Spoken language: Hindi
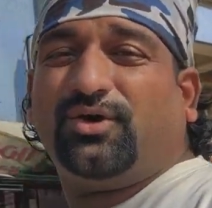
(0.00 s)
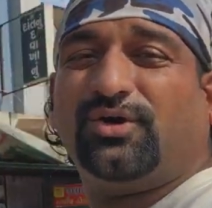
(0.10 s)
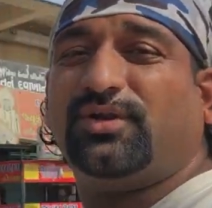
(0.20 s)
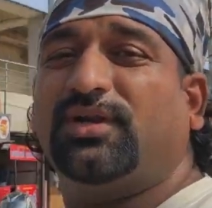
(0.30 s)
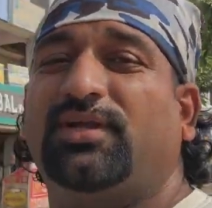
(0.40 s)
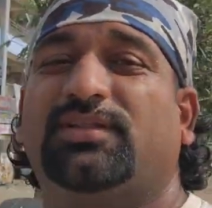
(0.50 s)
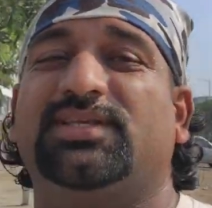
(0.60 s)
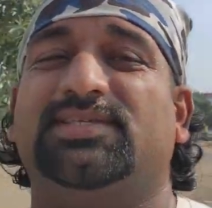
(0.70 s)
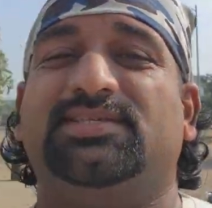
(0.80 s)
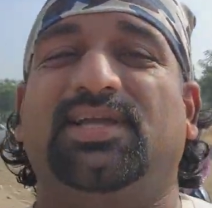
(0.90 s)
और
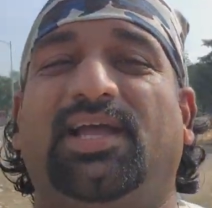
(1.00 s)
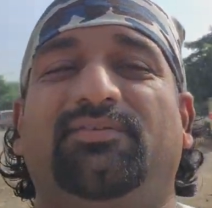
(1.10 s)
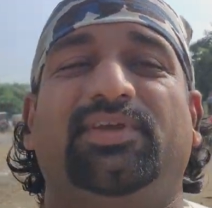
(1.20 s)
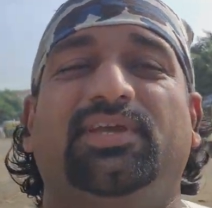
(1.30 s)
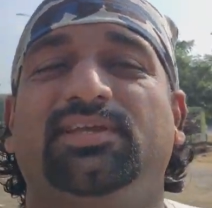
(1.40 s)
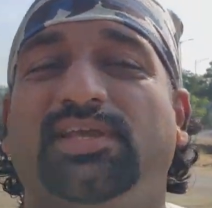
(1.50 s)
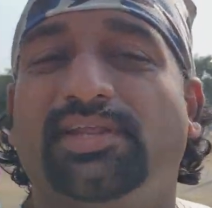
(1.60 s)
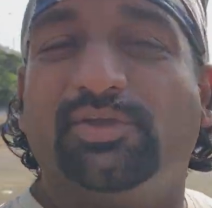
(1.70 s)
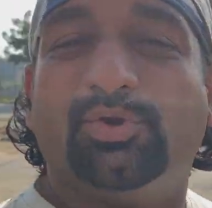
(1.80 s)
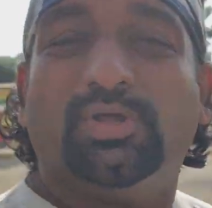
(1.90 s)
दिस इज़ द हाईवे ये
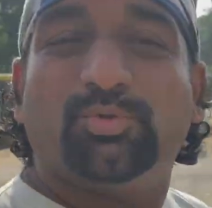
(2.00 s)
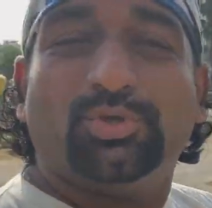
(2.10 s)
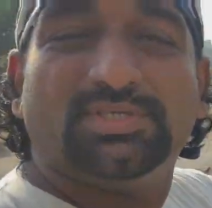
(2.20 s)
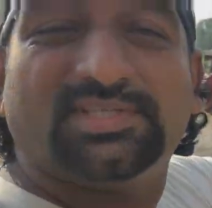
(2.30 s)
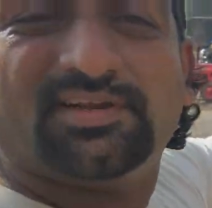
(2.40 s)
रिंग रोड हम लोग इस